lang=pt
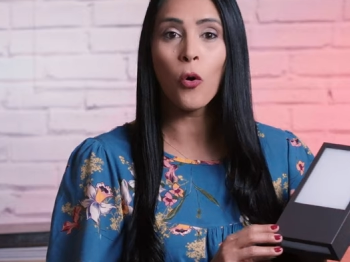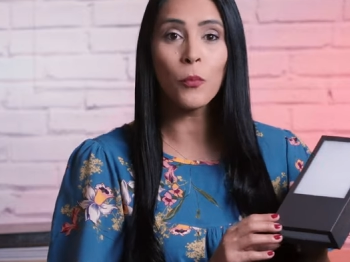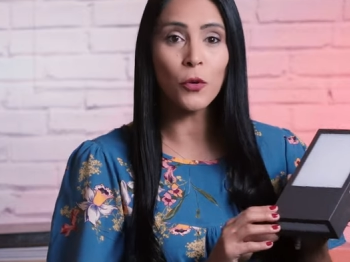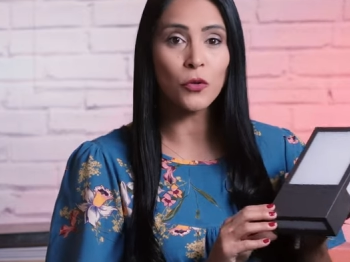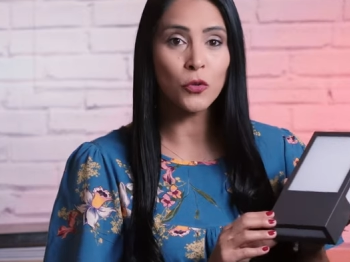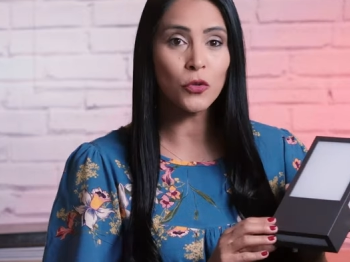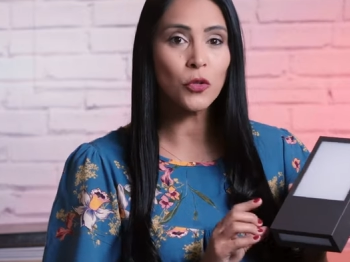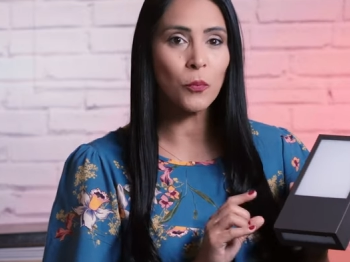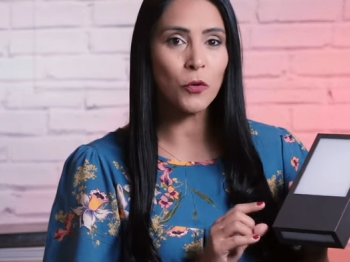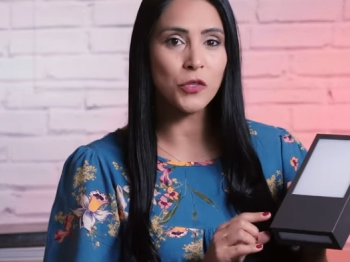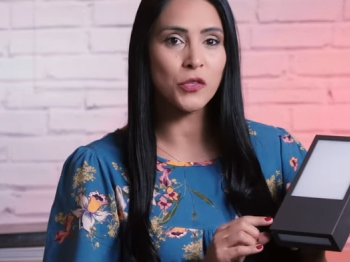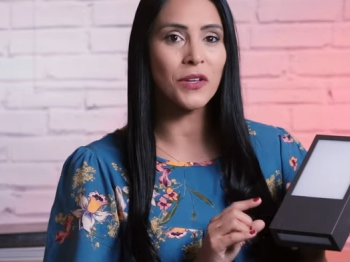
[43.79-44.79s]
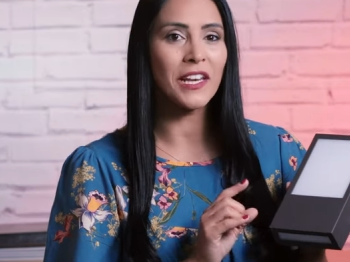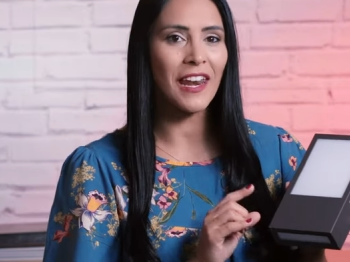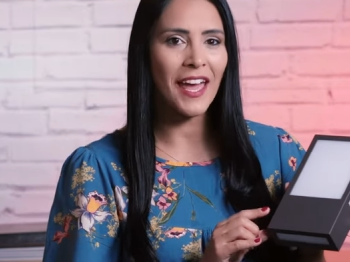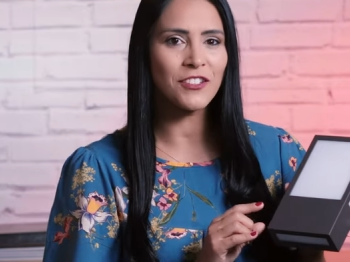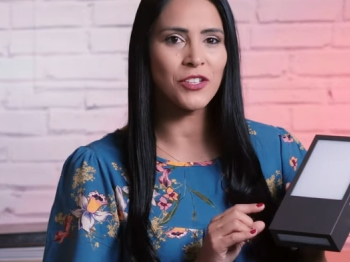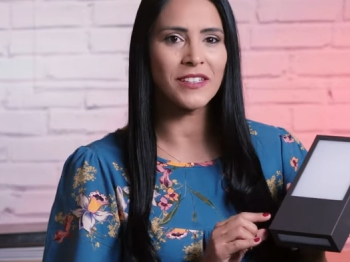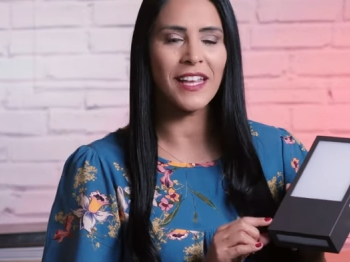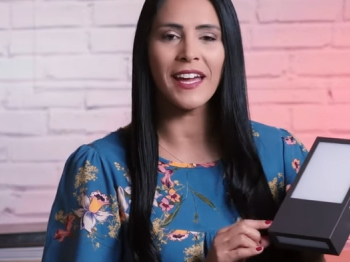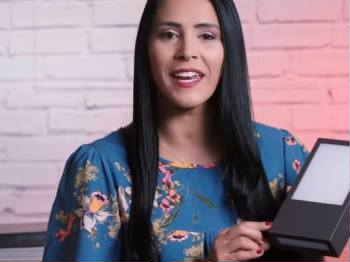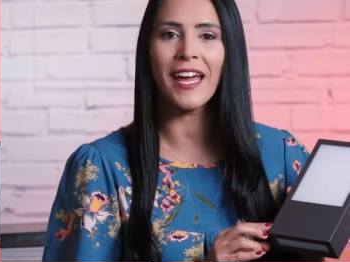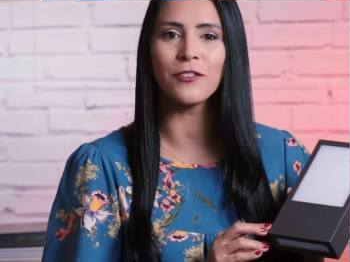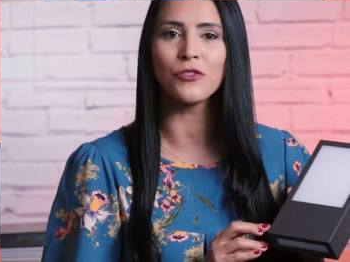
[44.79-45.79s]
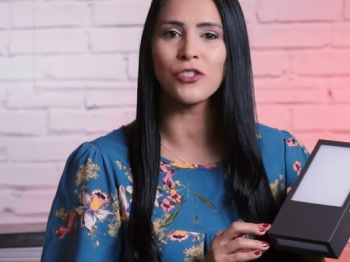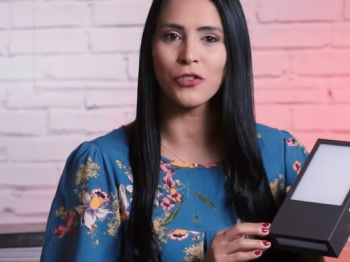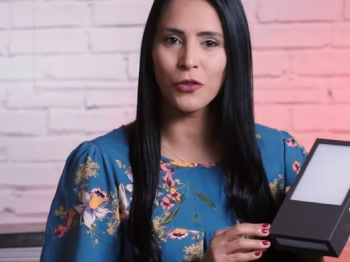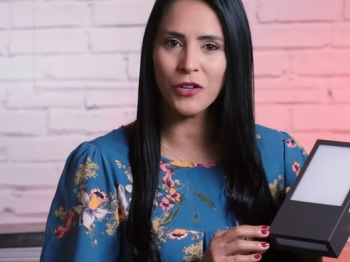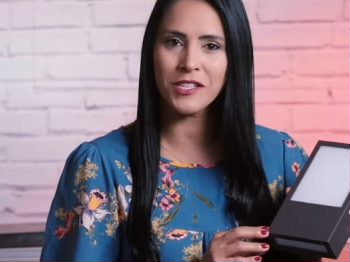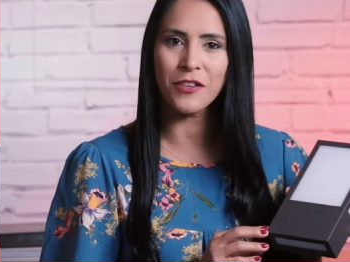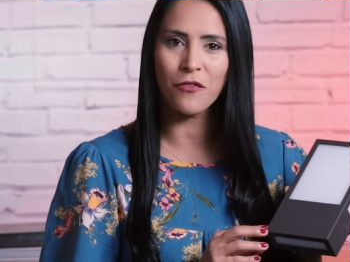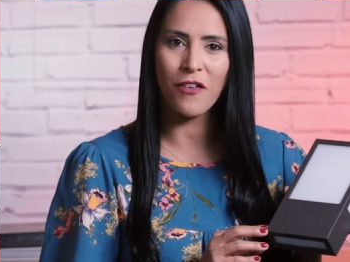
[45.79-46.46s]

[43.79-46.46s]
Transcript: O produto possui LED integrado de 12